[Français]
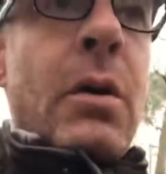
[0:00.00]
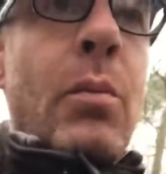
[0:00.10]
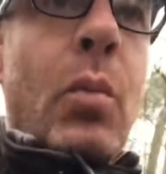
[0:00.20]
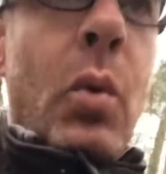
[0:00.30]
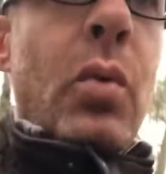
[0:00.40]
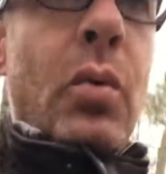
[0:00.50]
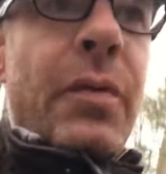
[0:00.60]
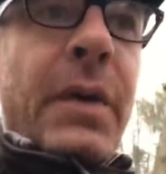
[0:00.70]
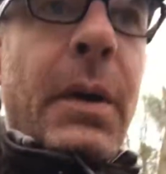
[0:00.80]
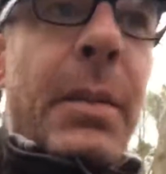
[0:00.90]
m'ont
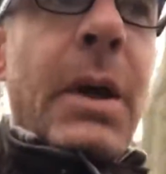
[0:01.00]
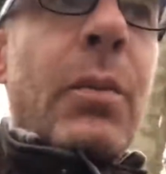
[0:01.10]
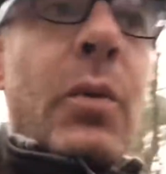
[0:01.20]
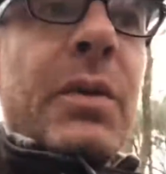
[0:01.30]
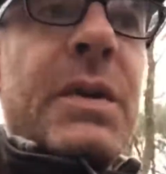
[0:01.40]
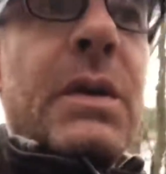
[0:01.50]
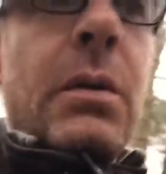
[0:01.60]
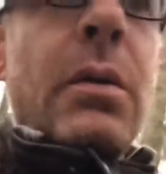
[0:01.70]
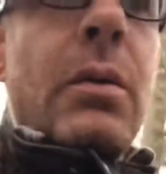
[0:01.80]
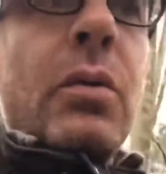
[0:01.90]
confirmé, m'ont dit
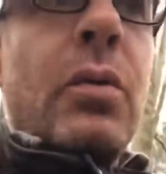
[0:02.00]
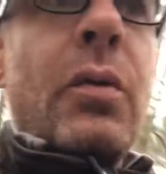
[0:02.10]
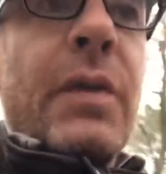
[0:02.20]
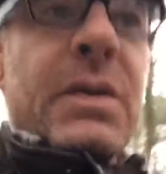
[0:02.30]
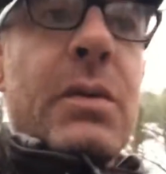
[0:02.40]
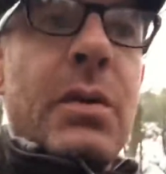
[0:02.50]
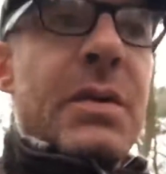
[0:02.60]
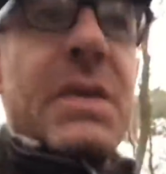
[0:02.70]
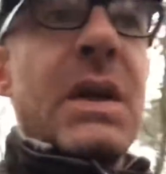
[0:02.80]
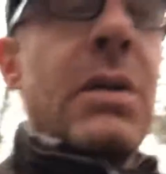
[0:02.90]
que de toute façon dans
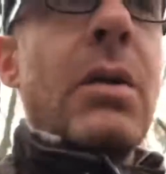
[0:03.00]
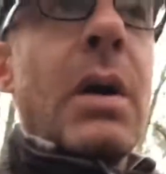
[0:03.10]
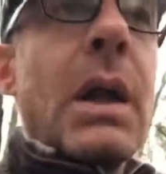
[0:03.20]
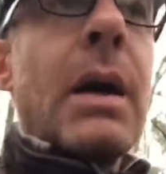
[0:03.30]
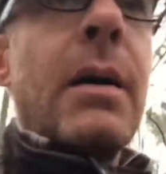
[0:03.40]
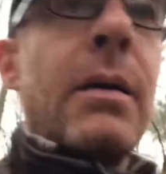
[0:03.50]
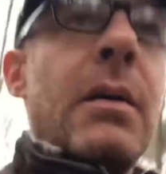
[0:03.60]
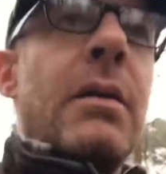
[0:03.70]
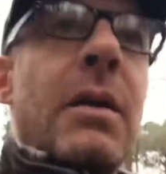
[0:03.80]
ce secteur-là,